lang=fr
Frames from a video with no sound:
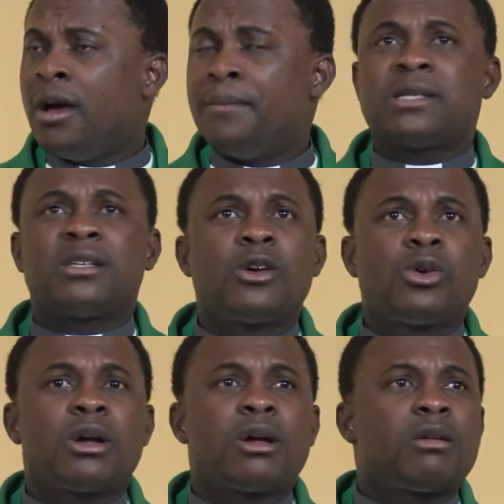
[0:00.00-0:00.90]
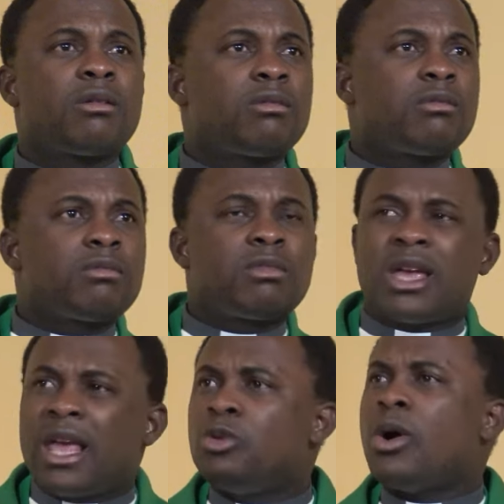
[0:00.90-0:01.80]
Parce que
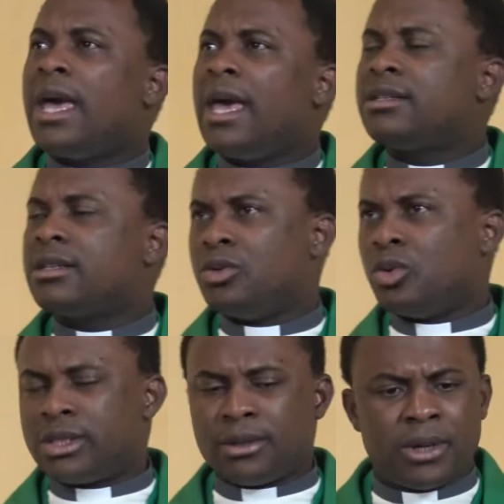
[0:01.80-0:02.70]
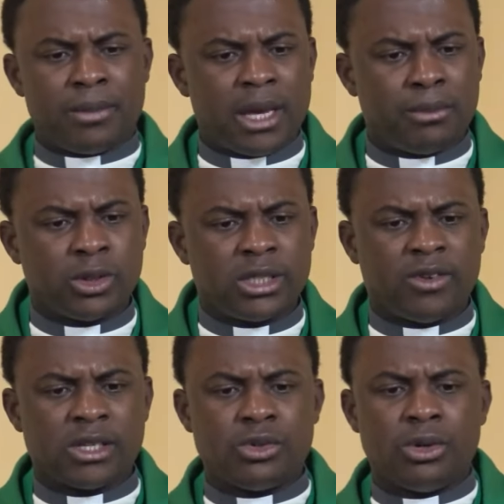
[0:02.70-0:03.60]
quelle doit être notre première
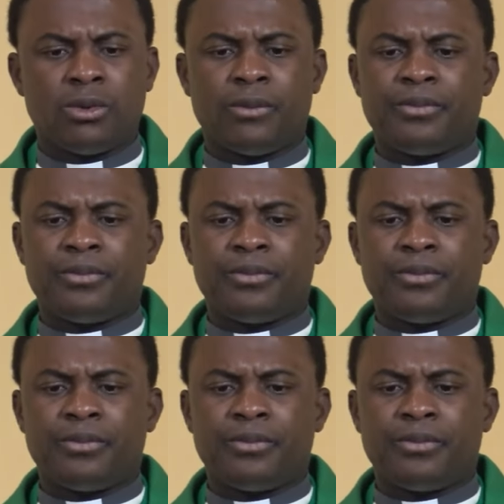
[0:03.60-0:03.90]
motivation